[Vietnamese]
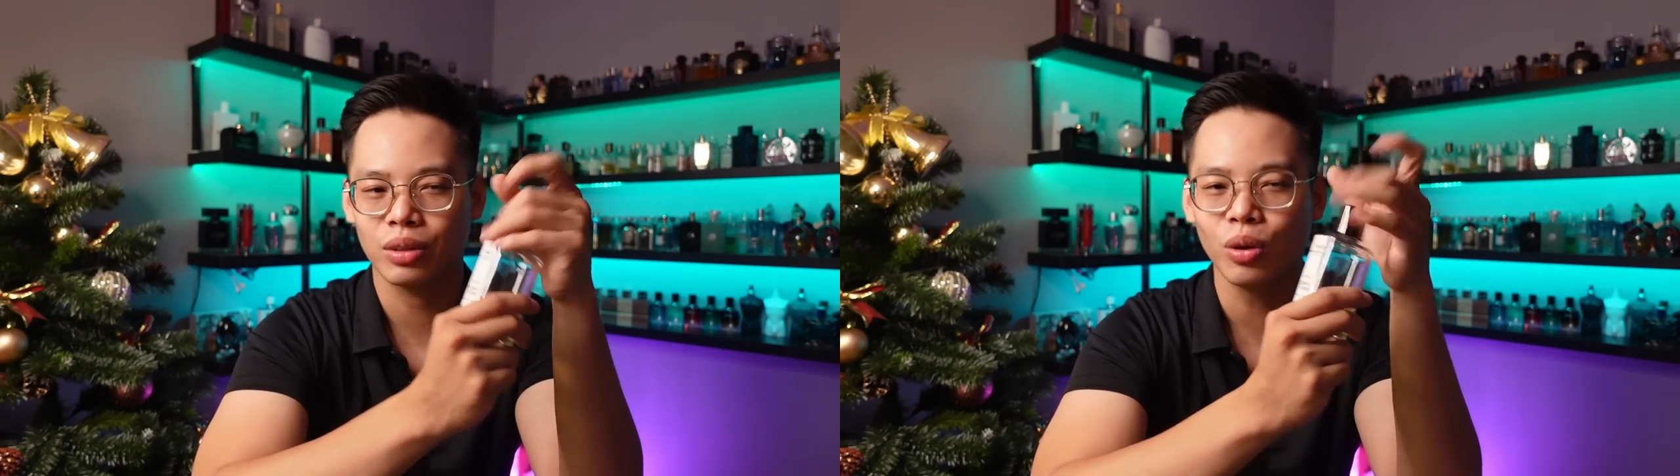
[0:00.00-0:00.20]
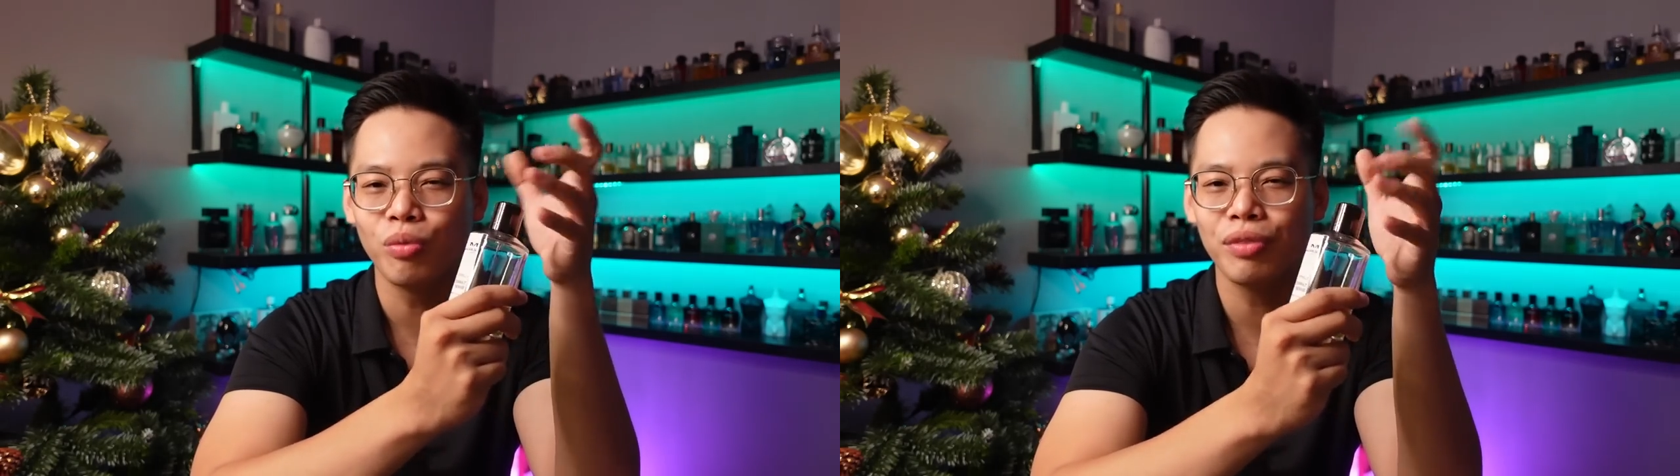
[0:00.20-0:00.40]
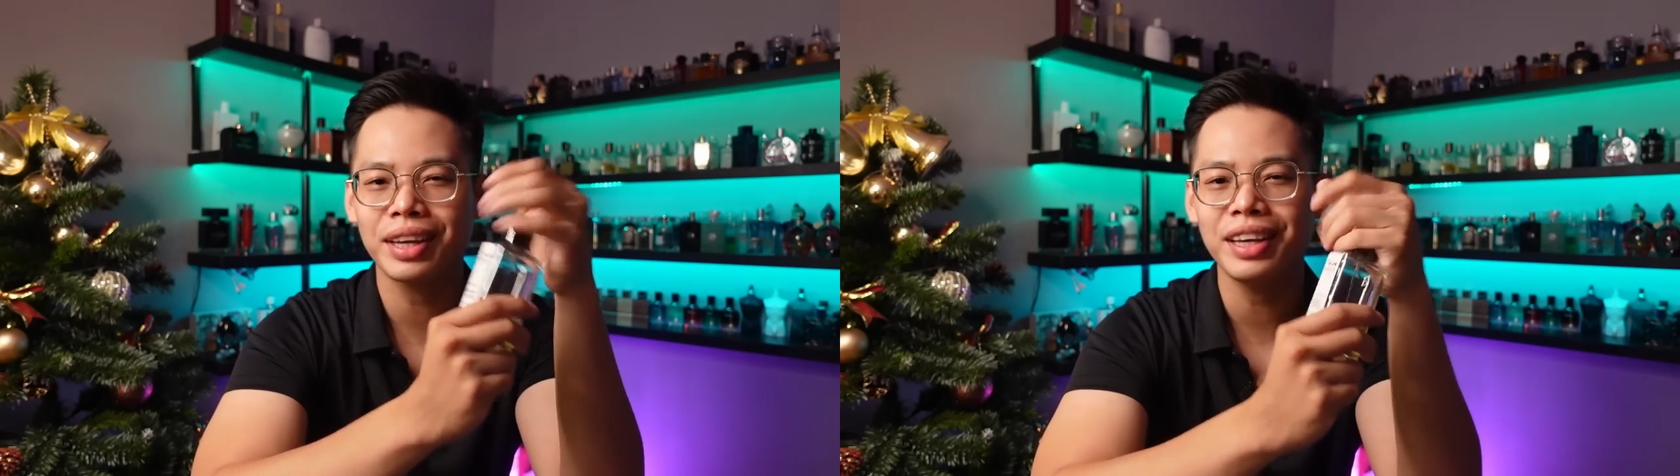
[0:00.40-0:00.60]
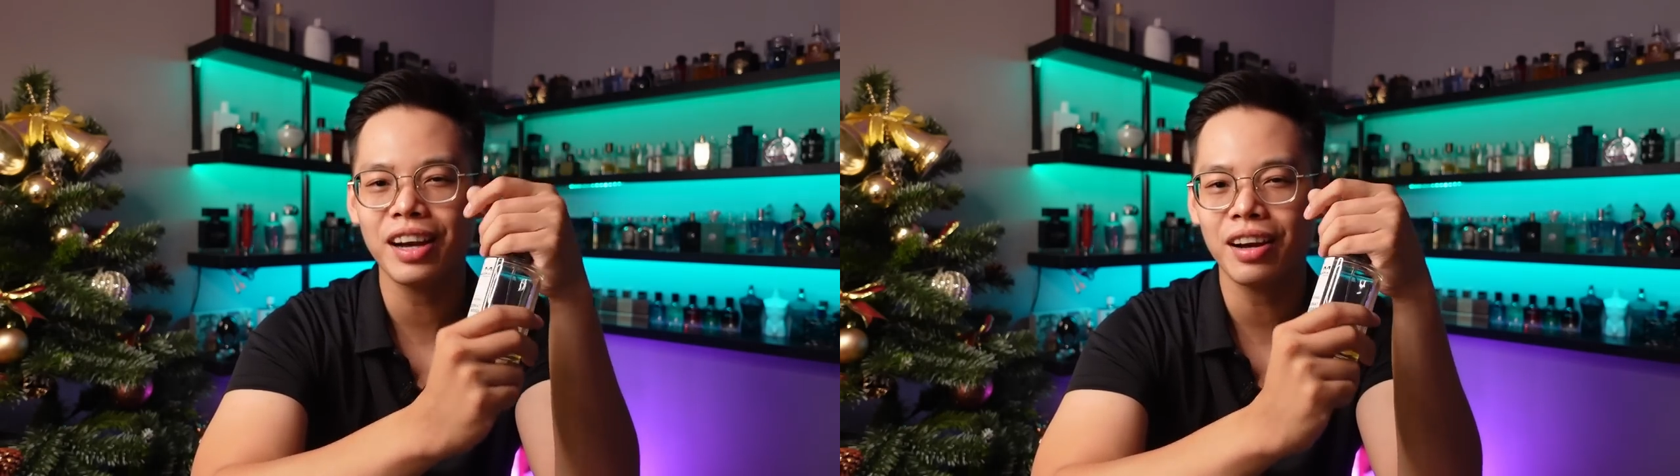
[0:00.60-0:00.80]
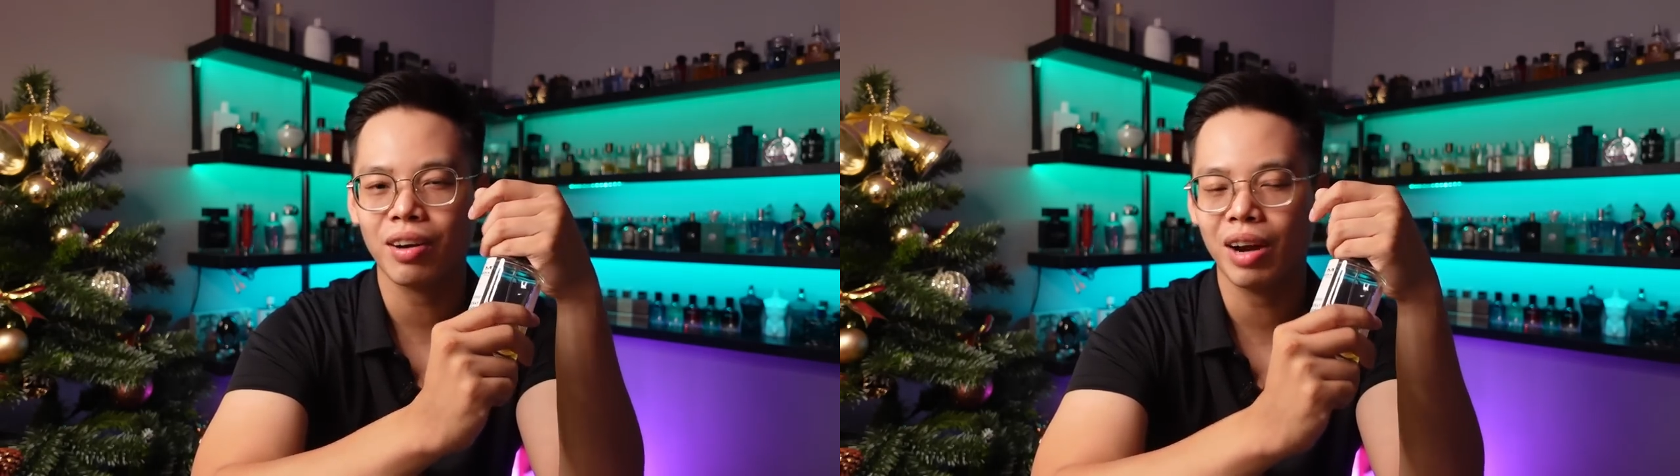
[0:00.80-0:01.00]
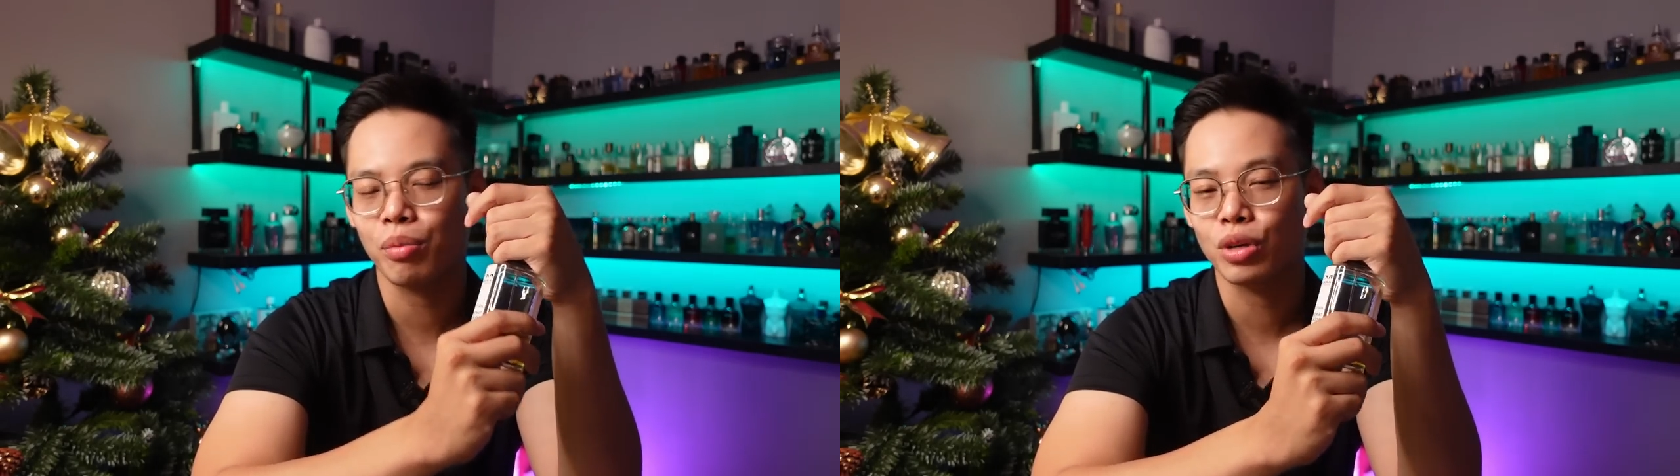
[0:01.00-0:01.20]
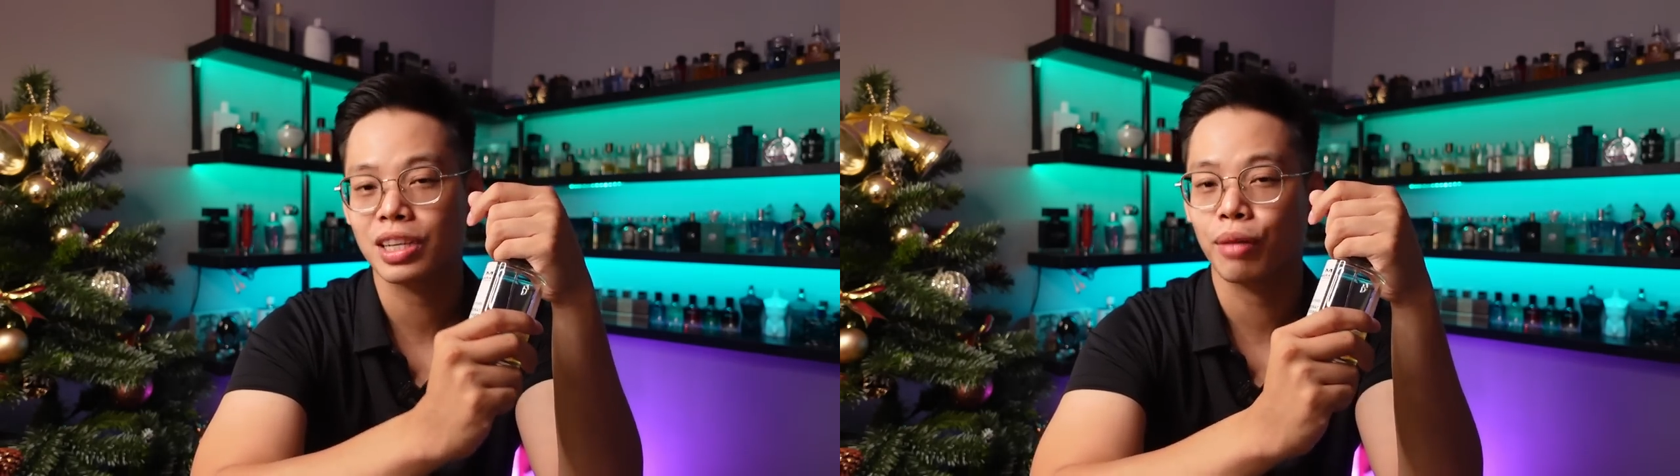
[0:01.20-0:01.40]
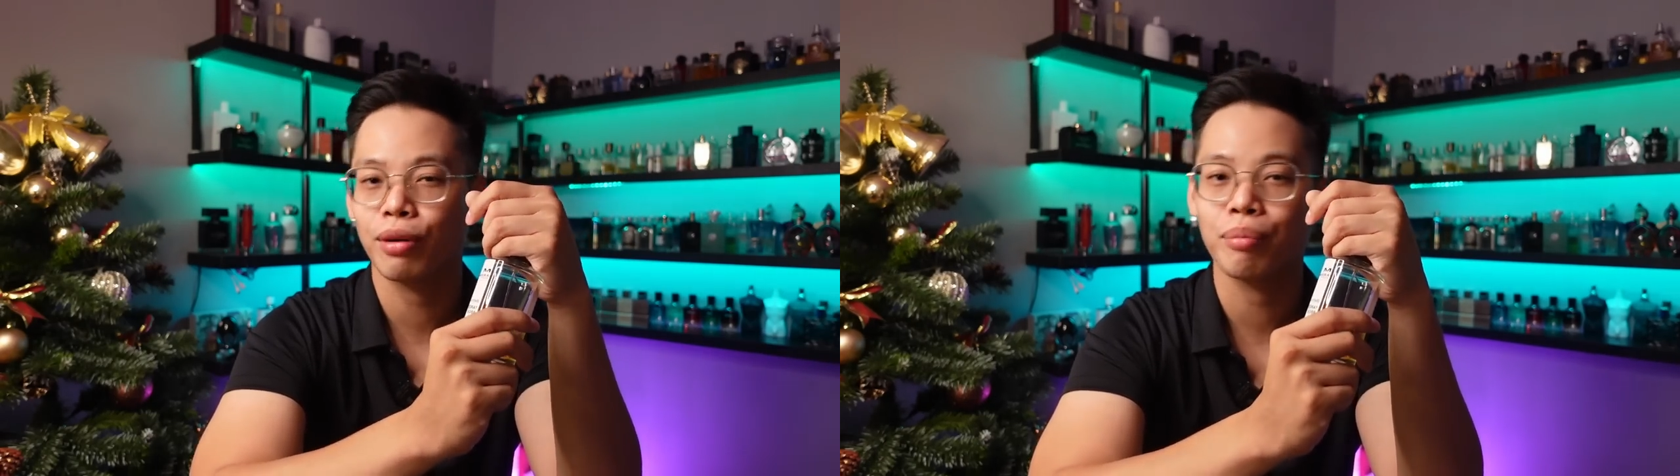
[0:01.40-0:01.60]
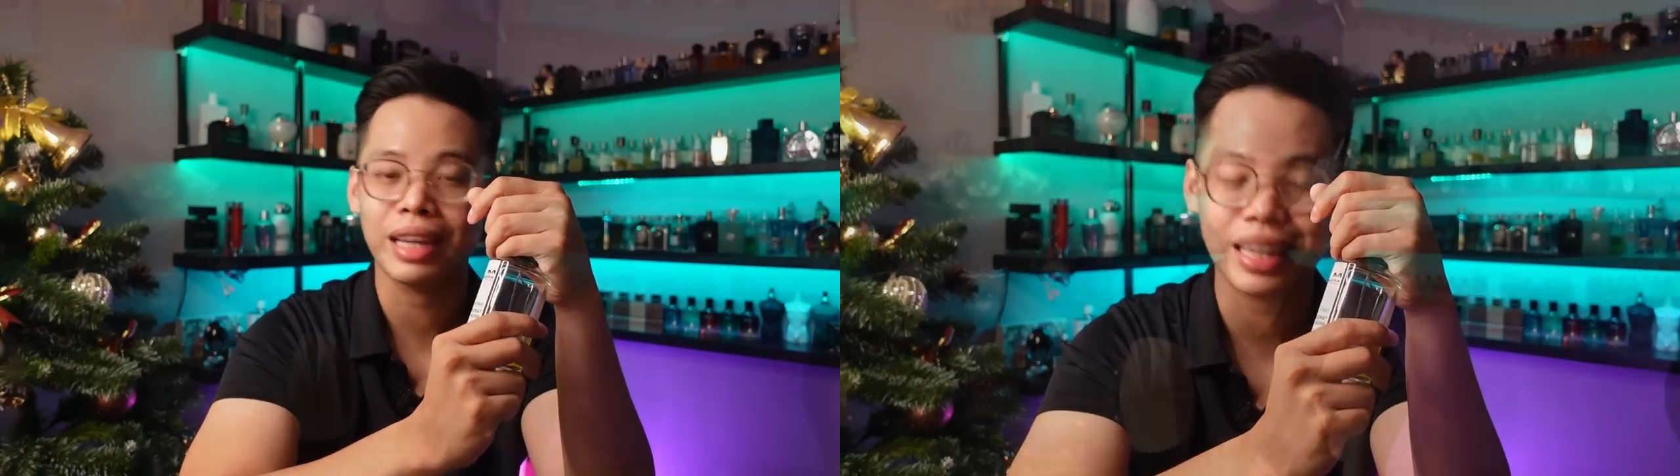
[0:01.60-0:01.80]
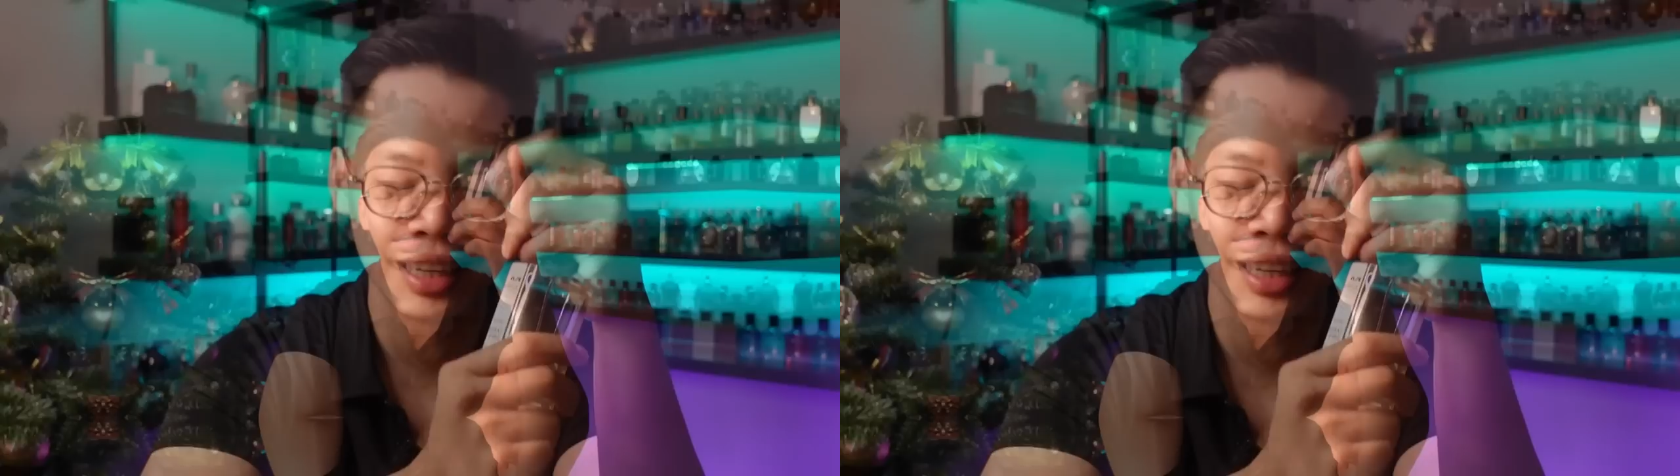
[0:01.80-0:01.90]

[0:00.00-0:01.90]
đúng với nghĩa đó là một sản phẩm nít